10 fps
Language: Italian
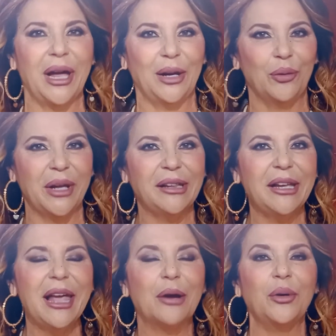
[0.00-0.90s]
è
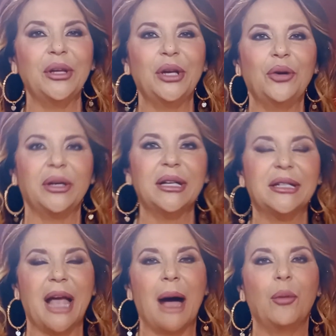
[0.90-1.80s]
lunedì e quindi noi
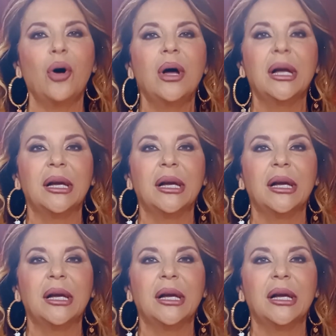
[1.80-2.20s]
iniziamo.